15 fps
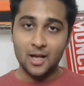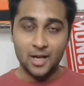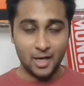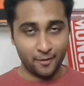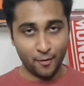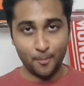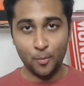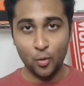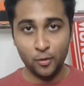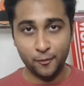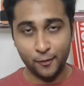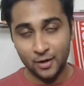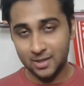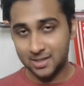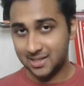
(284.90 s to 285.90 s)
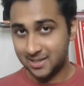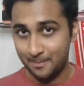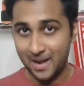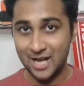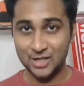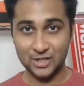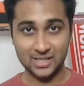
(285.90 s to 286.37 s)
लिवरपूल फर्स्ट
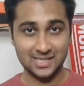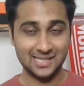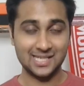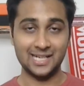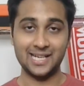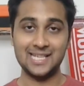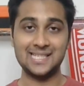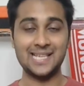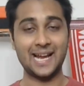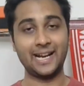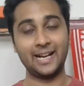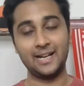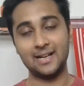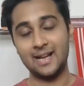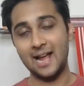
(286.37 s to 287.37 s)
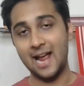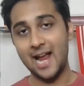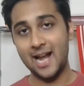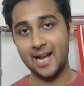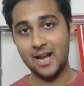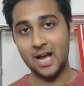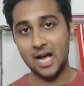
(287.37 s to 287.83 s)
मैनचेस्टर सिटी सेकंड
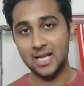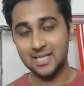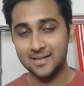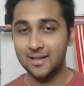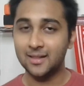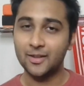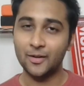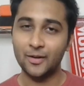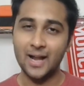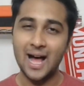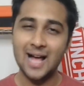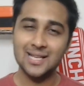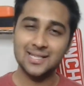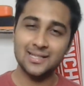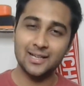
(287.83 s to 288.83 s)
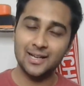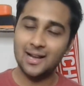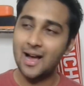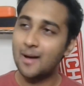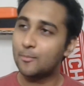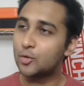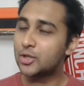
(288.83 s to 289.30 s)
एंड आर्सनल थर्ड आर्सनल
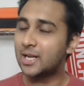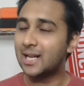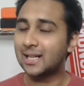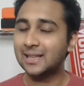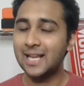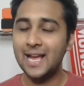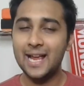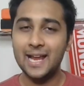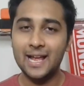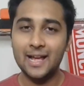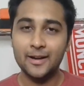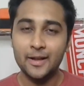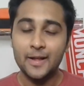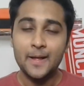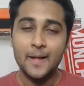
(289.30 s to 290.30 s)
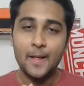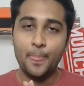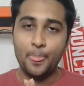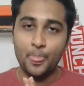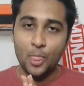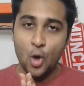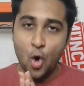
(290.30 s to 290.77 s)
का मुझे लगता है यार
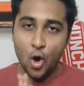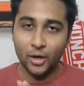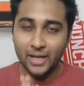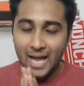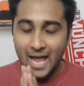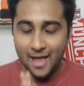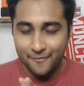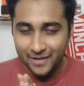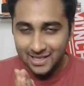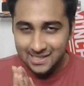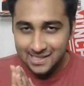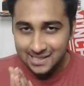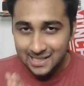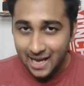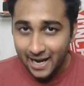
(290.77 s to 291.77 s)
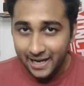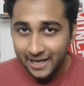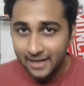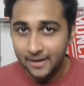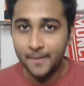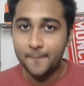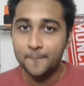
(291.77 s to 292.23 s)
नॉट हैविंग
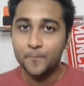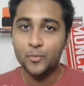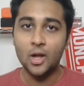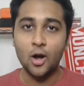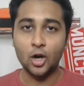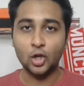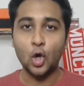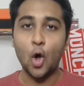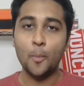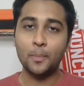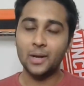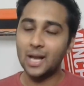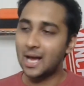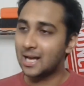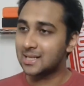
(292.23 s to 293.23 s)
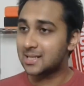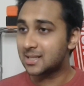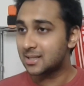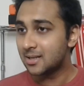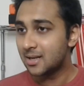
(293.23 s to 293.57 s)
साइंड अ टॉप क्लास